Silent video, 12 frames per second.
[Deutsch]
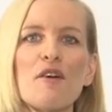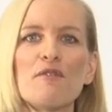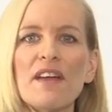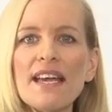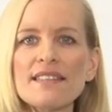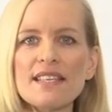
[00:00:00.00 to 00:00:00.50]

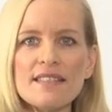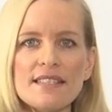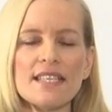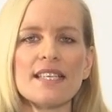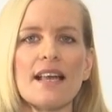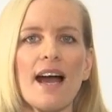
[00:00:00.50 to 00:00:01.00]
Wer sehnt
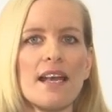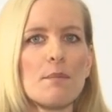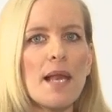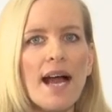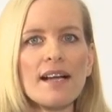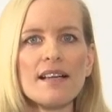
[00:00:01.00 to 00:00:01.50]
sich nach
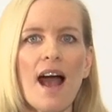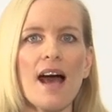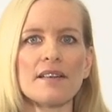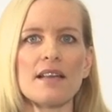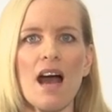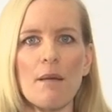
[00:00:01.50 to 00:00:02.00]
einem langen,
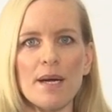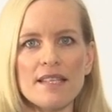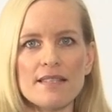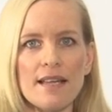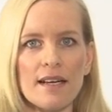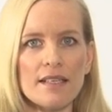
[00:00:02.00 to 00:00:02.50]
harten
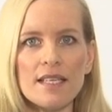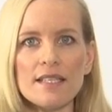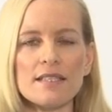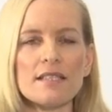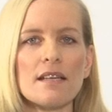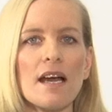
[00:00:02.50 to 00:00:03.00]
Arbeitstag
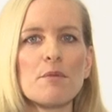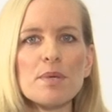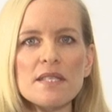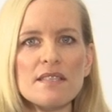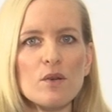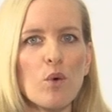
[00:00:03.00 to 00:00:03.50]
nicht nach ein
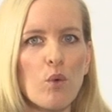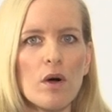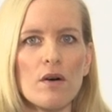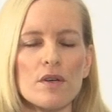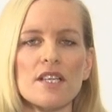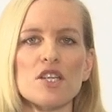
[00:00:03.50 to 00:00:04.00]
bisschen
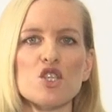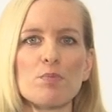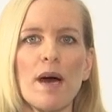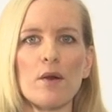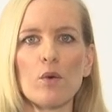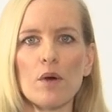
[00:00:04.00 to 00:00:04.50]
Ruhe und
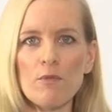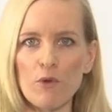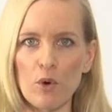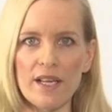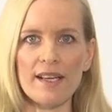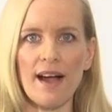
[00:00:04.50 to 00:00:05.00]
Entspannung im
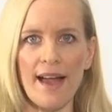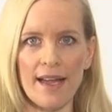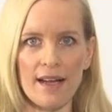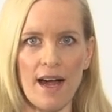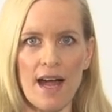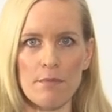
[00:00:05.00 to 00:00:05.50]
wohligen
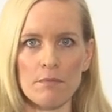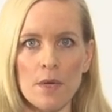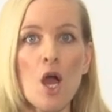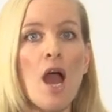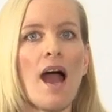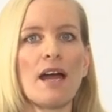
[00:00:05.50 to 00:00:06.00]
Eigenheim?
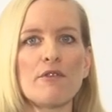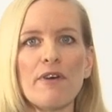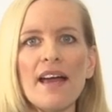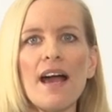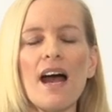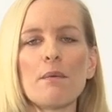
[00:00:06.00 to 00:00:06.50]
Ein
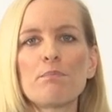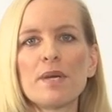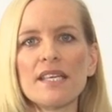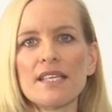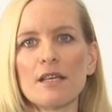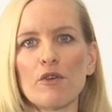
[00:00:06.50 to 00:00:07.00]

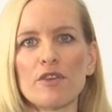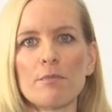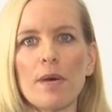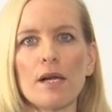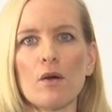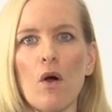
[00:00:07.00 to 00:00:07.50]
Feierabendbierchen auf
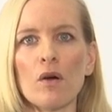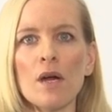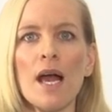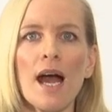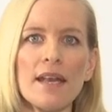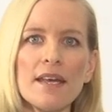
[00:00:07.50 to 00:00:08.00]
dem
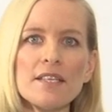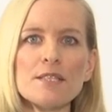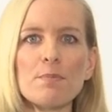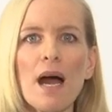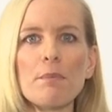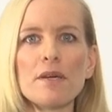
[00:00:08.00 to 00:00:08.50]
Balkon, ein
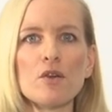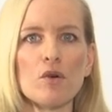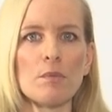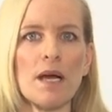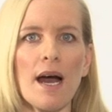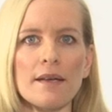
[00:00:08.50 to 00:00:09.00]
nettes
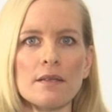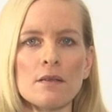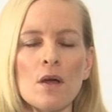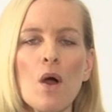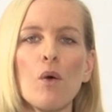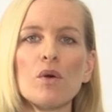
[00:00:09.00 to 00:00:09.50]
Barbecue im
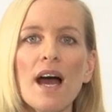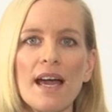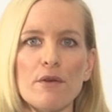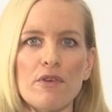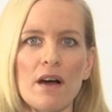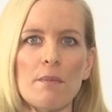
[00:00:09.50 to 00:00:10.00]
Garten oder
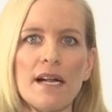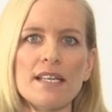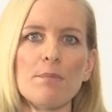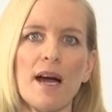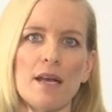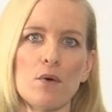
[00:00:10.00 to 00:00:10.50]
einfach mal
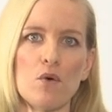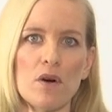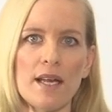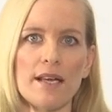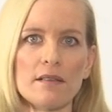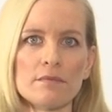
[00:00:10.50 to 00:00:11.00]
die Beine
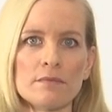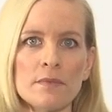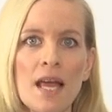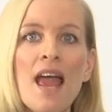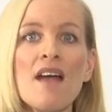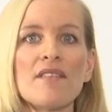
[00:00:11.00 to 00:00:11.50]
hochlegen.
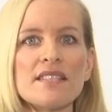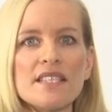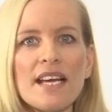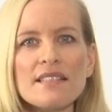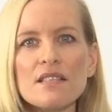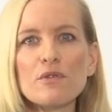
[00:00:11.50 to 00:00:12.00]
Wenn
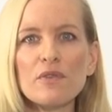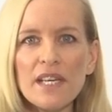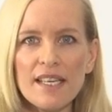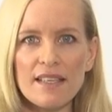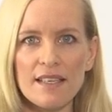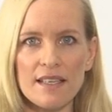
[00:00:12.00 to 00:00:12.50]
Sie das in
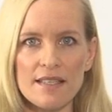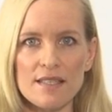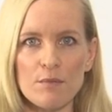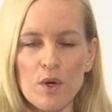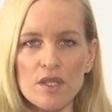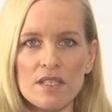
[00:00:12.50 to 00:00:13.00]
Frieden
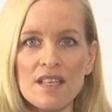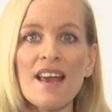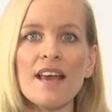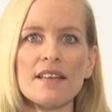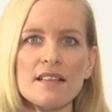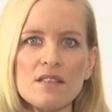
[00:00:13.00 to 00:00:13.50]
genießen möchten,
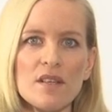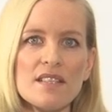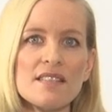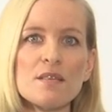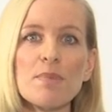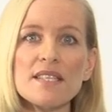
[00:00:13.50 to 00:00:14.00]
dann
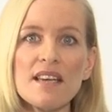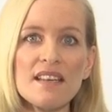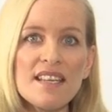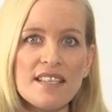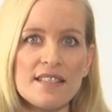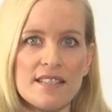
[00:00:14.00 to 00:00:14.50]
sollten Sie besser
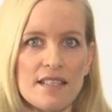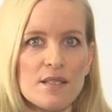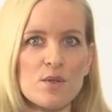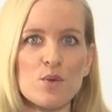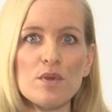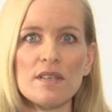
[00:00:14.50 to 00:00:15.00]
nicht in
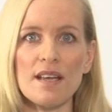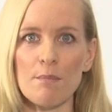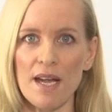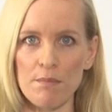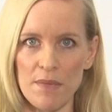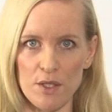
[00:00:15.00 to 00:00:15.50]
den Süden der
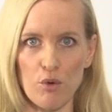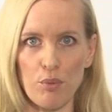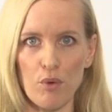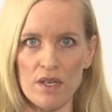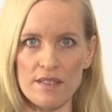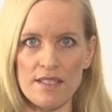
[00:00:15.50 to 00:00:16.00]

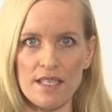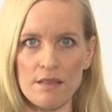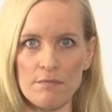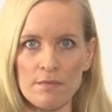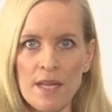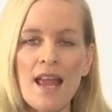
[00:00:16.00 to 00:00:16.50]
Mainmetropole
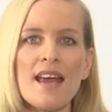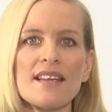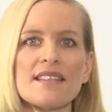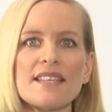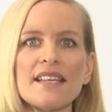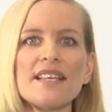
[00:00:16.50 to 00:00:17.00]
ziehen.
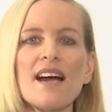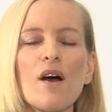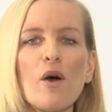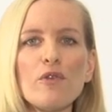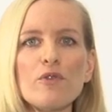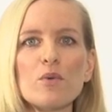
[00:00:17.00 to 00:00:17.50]
Denn seit der
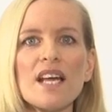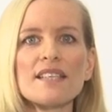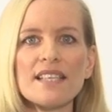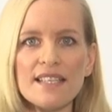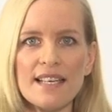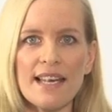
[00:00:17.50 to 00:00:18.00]
Eröffnung
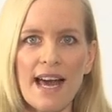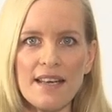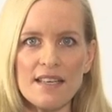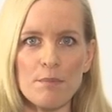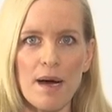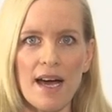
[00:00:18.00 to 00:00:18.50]
der dritten
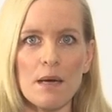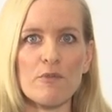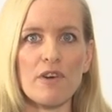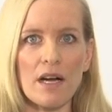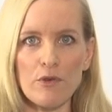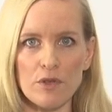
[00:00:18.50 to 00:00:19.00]
Landebahn
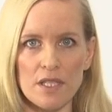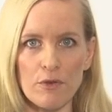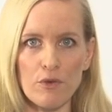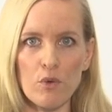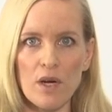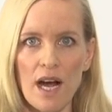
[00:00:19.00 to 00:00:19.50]
am Frankfurter
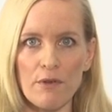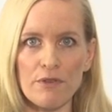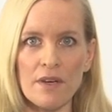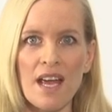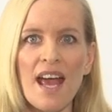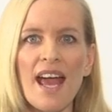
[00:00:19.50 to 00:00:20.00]

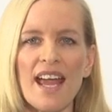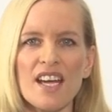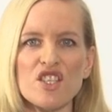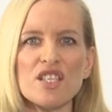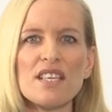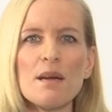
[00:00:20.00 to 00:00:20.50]
Flughafen
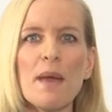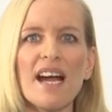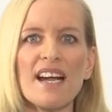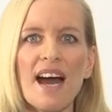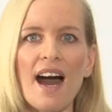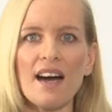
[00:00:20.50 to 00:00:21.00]
herrscht hier
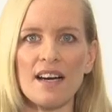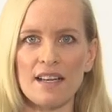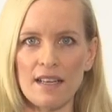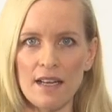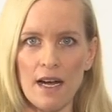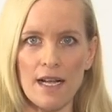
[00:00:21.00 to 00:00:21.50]
mehr
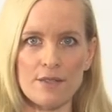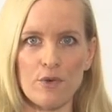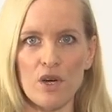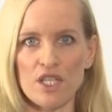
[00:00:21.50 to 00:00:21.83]
Krach als